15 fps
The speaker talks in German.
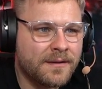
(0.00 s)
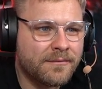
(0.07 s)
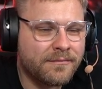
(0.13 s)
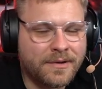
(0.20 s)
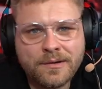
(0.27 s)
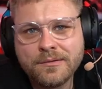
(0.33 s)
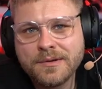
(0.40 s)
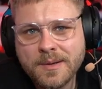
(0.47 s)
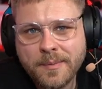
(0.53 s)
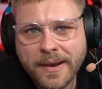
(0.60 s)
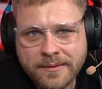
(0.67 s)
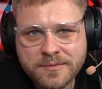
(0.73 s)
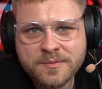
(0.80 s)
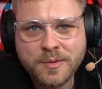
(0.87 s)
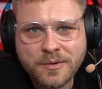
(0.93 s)
wenn du die
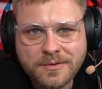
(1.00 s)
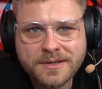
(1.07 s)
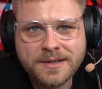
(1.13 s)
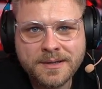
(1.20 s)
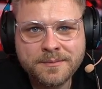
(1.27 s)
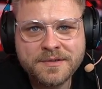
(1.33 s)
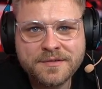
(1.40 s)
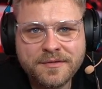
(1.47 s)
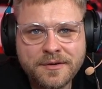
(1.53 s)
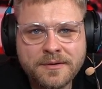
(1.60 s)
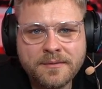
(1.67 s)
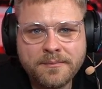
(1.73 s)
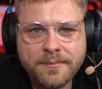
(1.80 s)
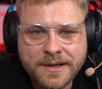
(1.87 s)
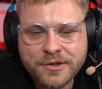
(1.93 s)
Bremspunkte nimmst
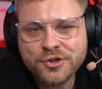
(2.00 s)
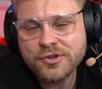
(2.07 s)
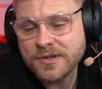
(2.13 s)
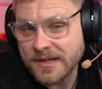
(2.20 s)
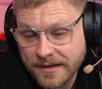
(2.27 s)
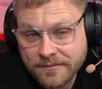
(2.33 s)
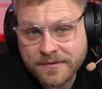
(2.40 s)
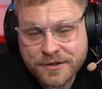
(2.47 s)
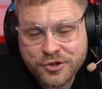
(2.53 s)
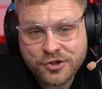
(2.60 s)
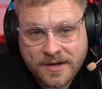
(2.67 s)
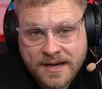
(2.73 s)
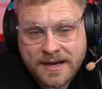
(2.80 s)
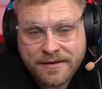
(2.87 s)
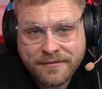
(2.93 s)
von Menschen, die etwas
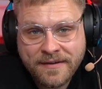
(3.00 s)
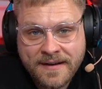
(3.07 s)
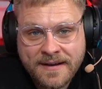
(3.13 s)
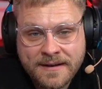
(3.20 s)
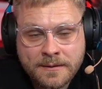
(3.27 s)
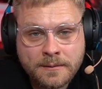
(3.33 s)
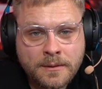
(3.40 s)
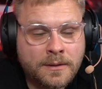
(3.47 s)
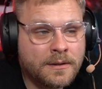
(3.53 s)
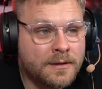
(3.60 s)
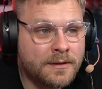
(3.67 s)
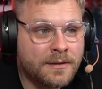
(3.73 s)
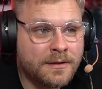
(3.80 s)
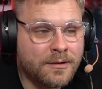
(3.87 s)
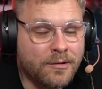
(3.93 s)
schneller fahren
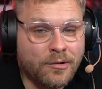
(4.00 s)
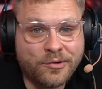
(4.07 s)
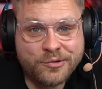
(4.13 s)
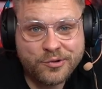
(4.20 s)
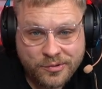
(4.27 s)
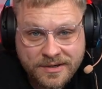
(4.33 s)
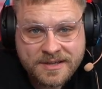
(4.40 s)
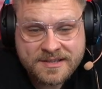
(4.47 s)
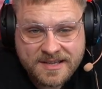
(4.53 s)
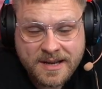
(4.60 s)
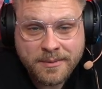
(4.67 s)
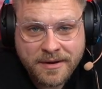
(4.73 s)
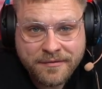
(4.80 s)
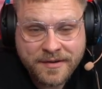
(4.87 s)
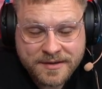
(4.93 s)
und du das
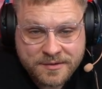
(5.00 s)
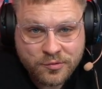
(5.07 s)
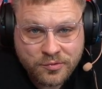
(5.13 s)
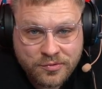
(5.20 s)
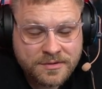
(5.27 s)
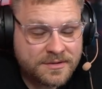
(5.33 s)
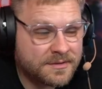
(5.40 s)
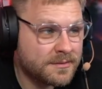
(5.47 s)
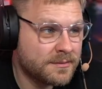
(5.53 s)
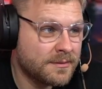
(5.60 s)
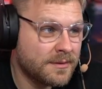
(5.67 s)
selber versuchst,